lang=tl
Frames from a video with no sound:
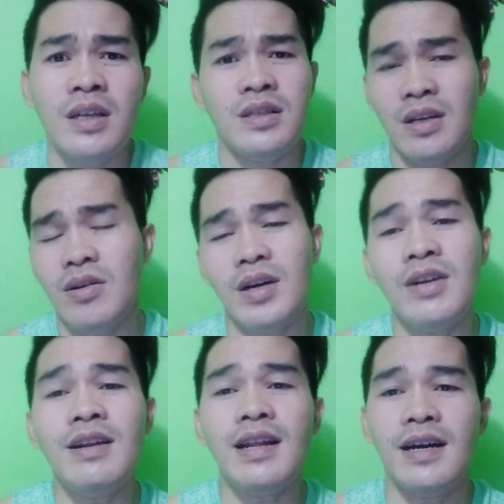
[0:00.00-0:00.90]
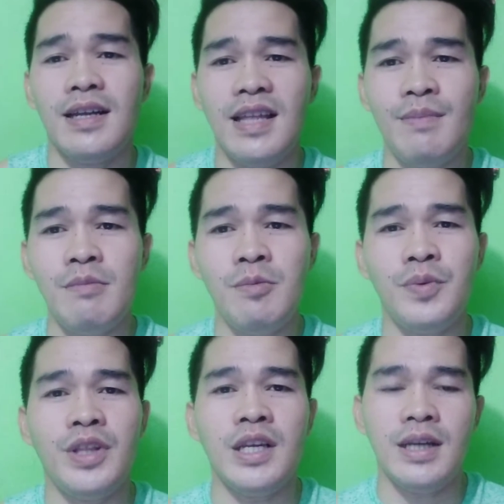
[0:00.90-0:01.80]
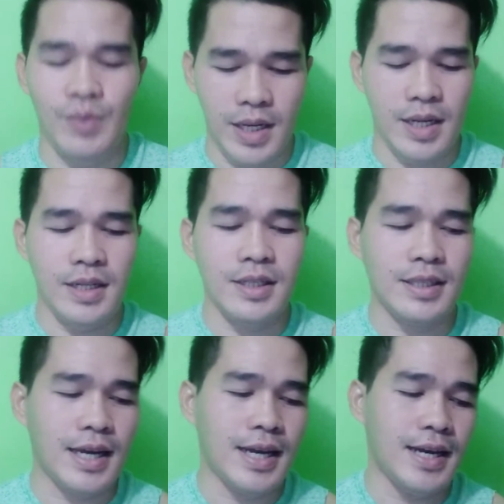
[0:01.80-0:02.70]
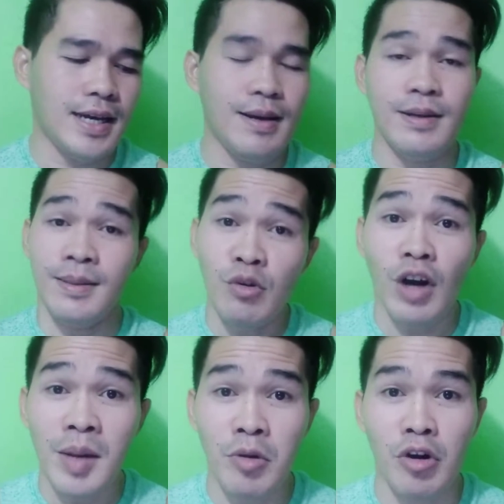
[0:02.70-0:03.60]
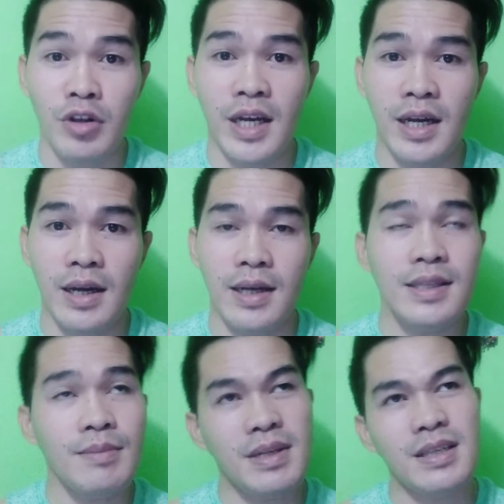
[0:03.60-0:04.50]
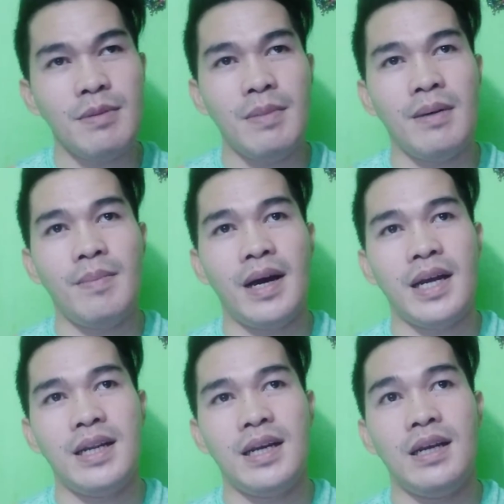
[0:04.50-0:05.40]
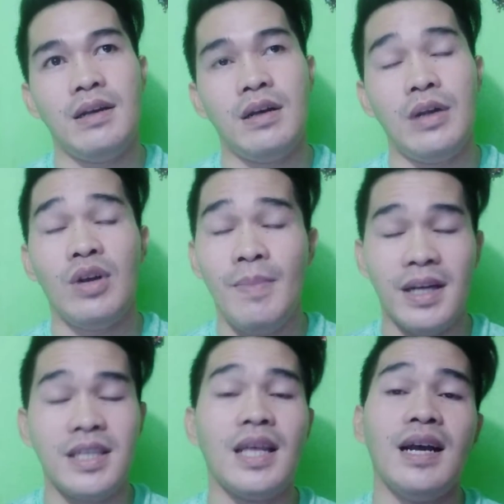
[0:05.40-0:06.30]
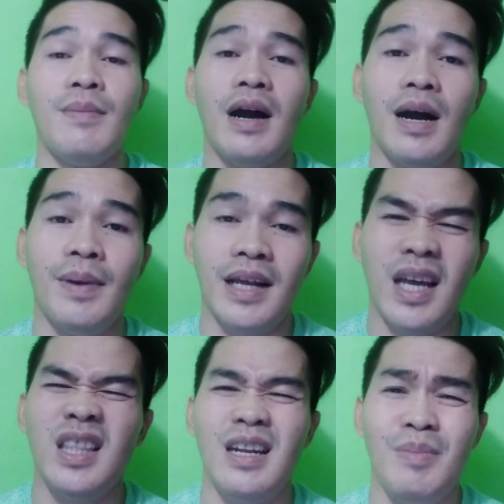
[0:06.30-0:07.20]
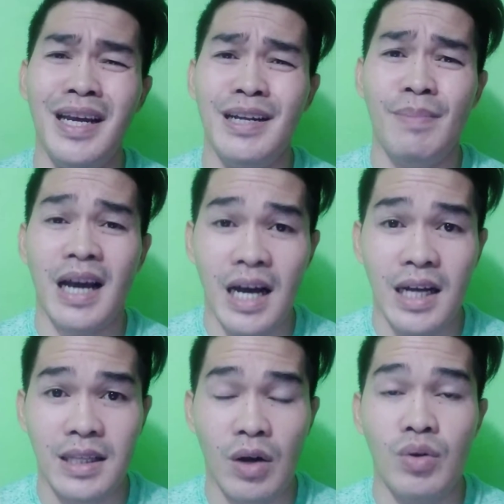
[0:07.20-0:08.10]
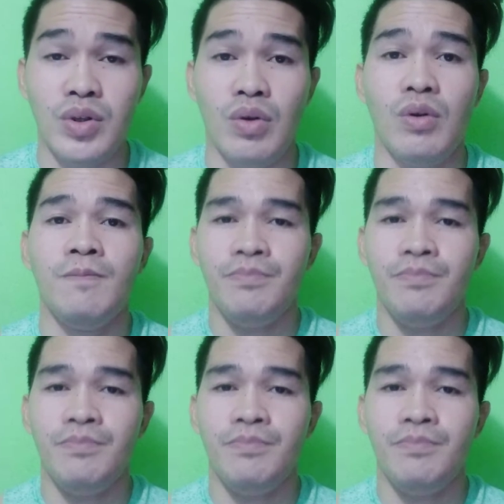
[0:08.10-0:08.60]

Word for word: So, ganun lang. Ang dami mong pwedeng gawin sa sa buhay mo na kasi minsan may mga bagay na yung iba kasi talaga mga kabarangay hindi nabigyan ng pagkakataon. So,